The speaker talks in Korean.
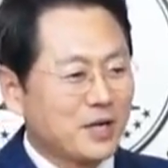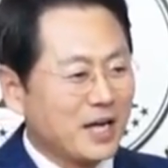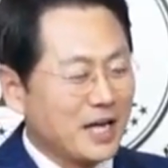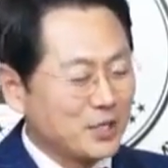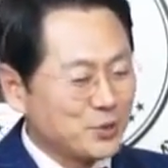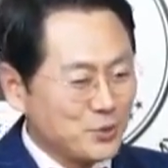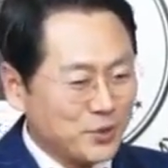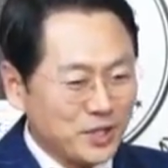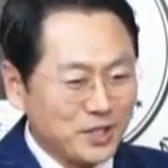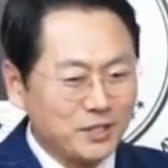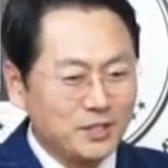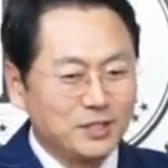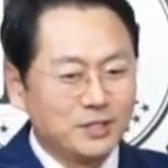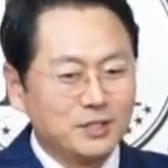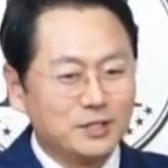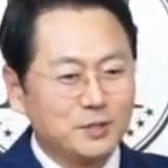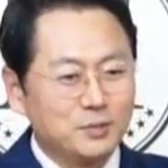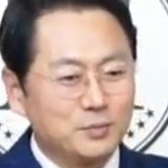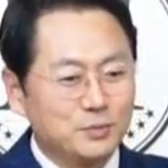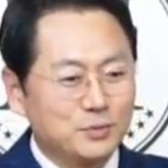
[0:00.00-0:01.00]

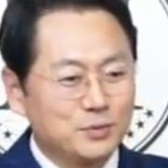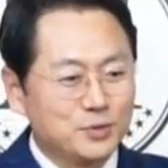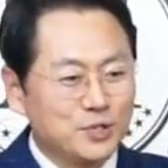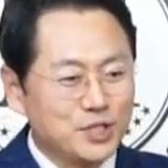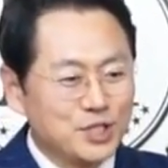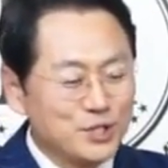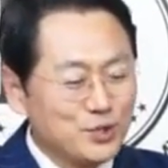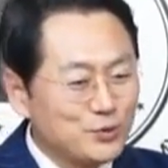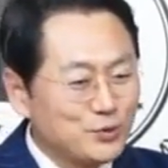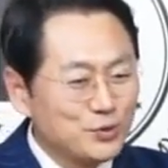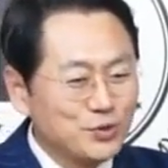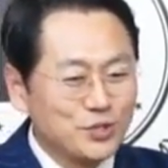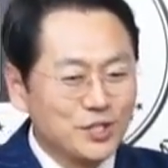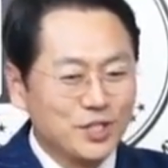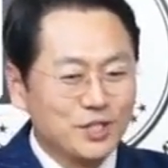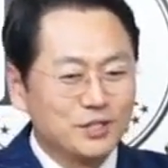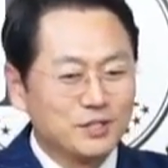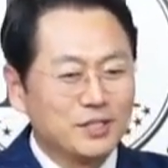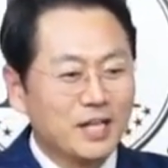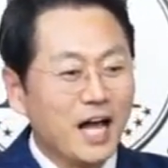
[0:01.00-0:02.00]
가족이든
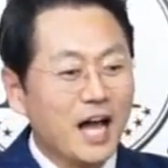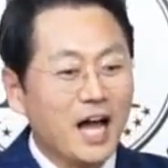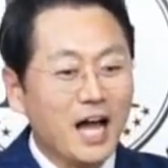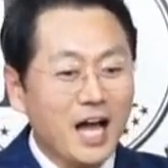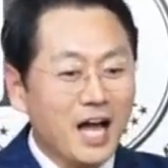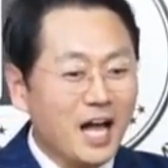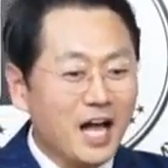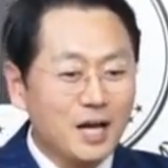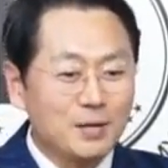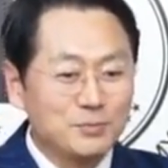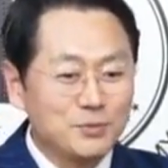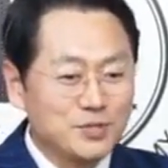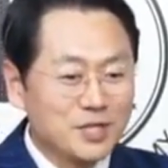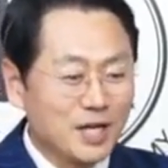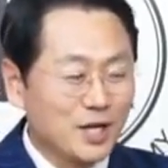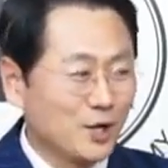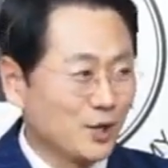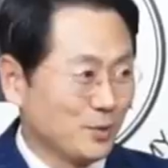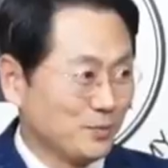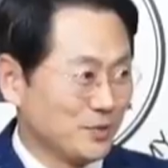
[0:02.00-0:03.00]
친구들이든 아무
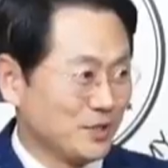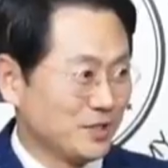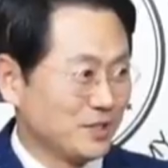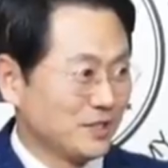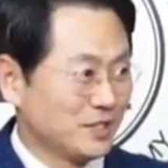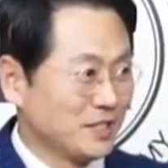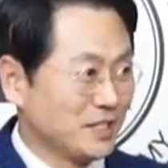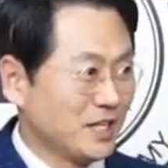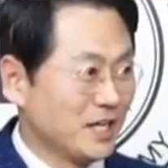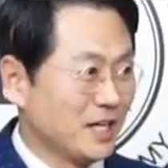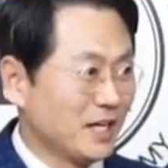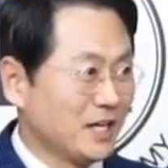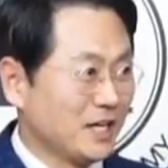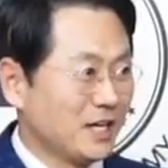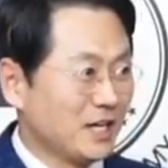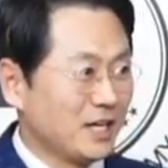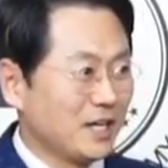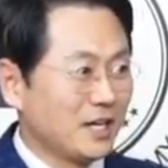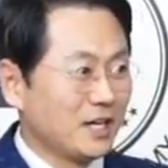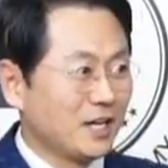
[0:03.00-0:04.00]
상관없는, 그러니까
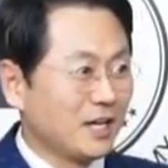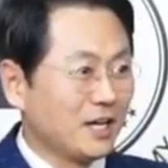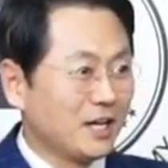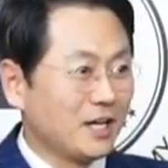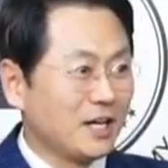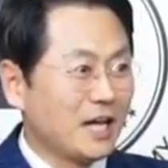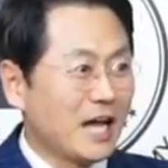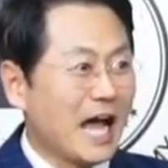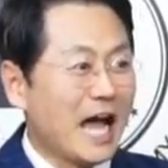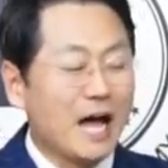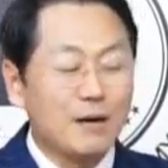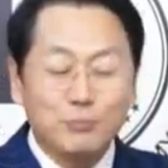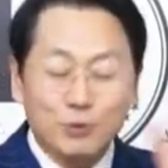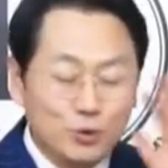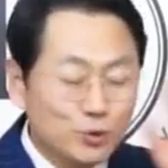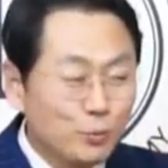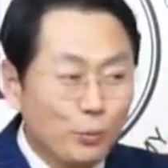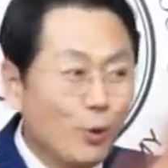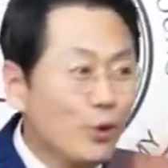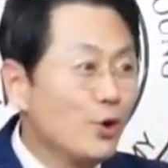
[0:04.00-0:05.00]

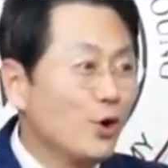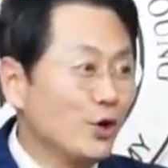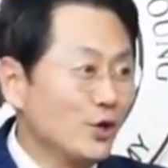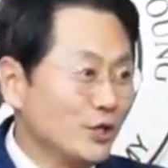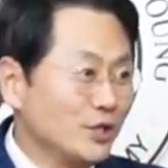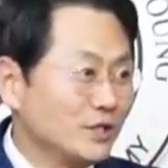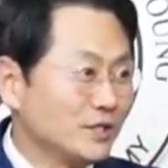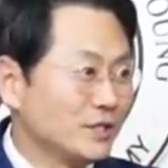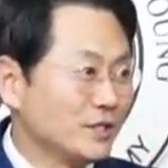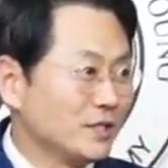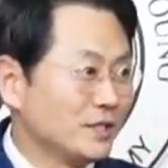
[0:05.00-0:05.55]
아무것도 모르는,